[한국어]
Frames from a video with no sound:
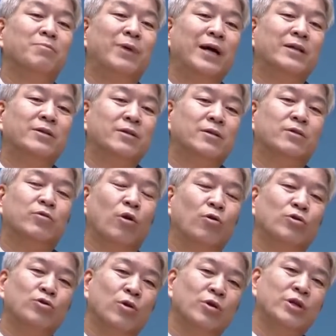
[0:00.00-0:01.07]
밭
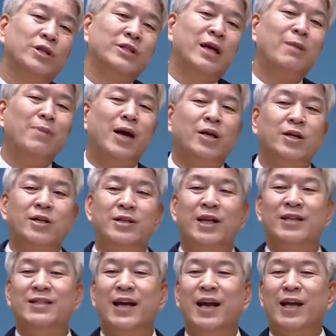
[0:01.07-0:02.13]
동쪽 그 사막
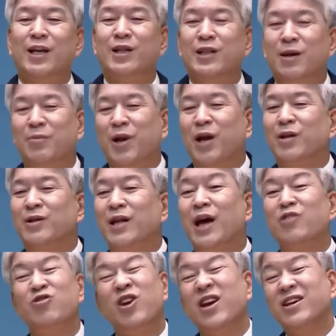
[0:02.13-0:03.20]
끝에 살았기 때문에
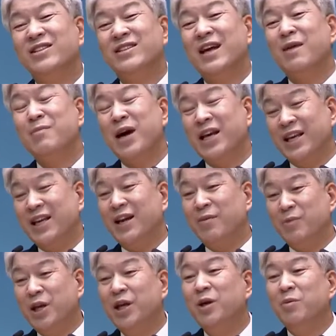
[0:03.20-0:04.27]
나중에 그 사막
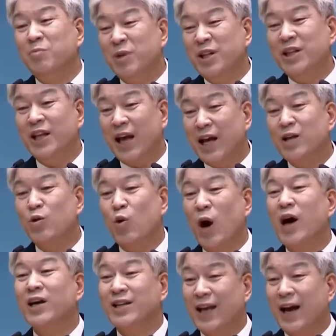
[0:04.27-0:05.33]
이름이 미디안
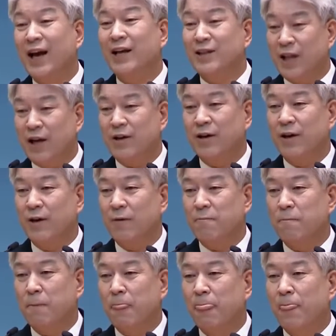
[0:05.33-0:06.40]
광야가 된 거예요.
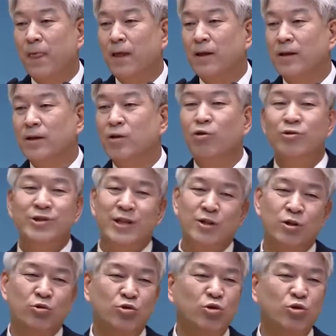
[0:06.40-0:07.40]
그곳에서